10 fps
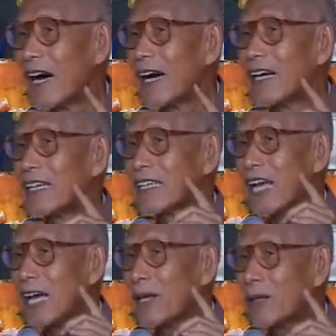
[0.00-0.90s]
啊，
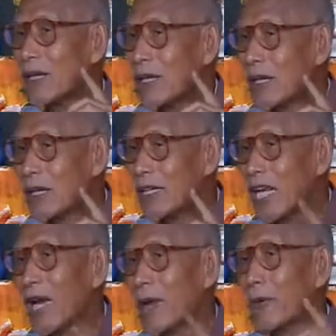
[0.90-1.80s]
在。
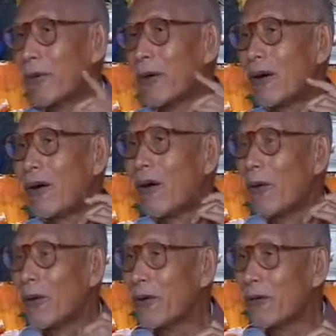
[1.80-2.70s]
宁波
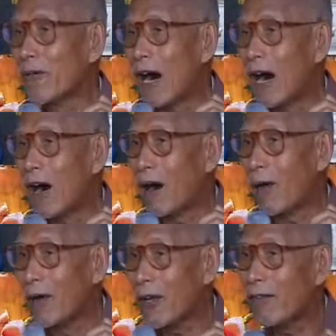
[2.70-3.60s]
阿育王，
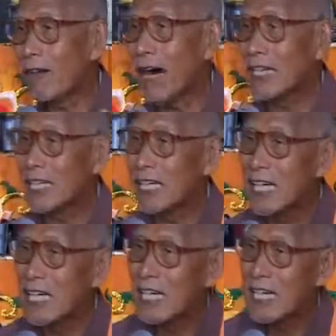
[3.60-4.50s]
阿育王
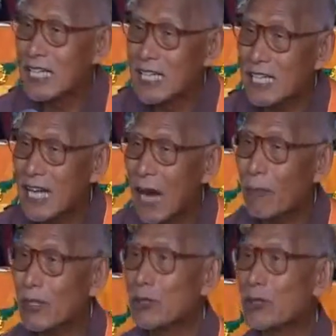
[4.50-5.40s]
是释
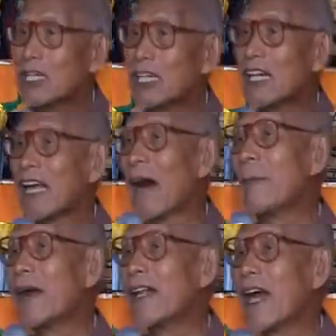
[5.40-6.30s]
迦牟去世
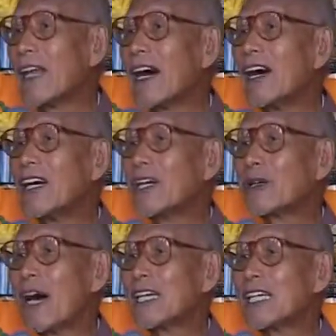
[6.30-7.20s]
两百年的，
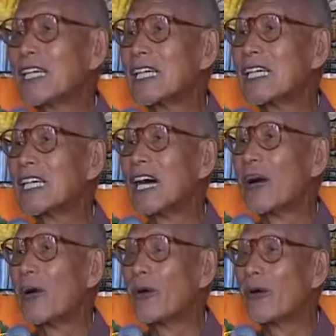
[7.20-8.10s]
说是这
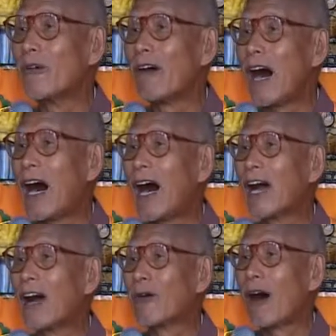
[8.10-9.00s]
个阿育
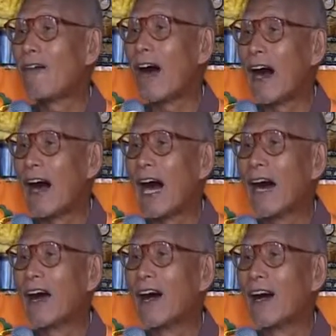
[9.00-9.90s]
王国王
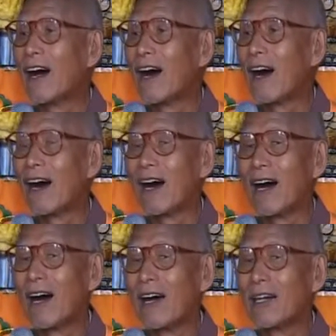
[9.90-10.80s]
啊，
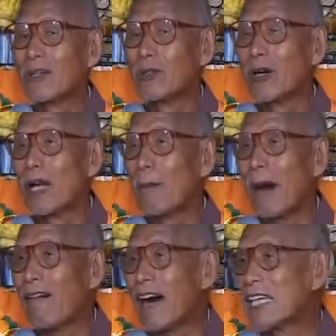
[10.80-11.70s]
啊，做了
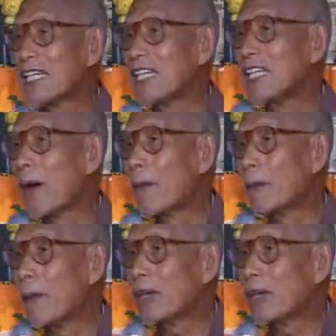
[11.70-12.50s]
八万四千